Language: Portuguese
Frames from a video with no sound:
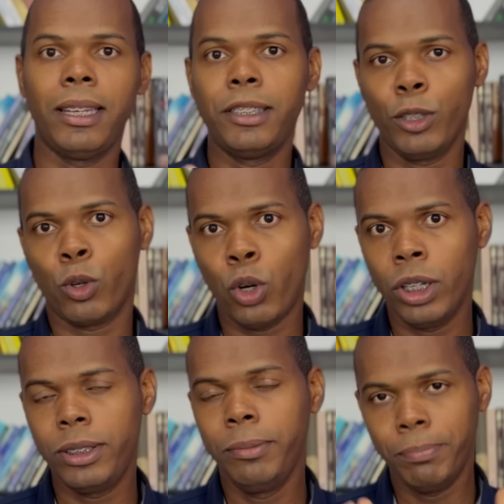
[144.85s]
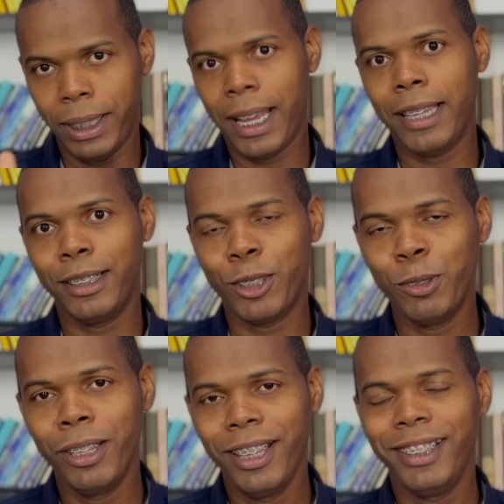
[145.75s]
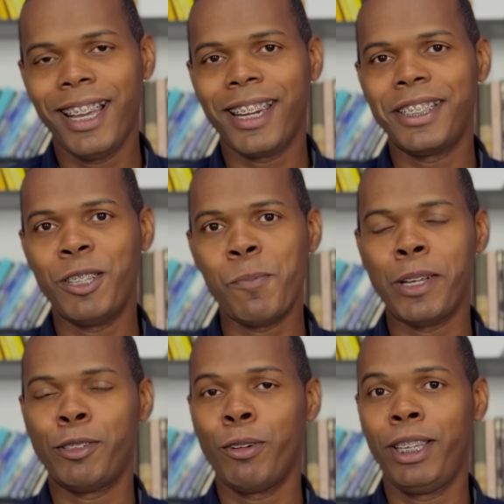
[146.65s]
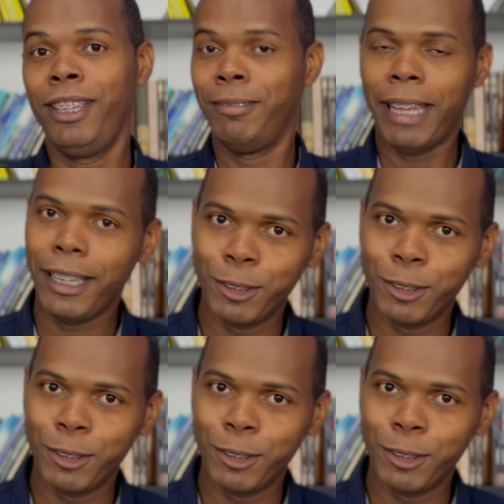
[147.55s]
Esse corte, obrigado então e agradecer o pessoal que né,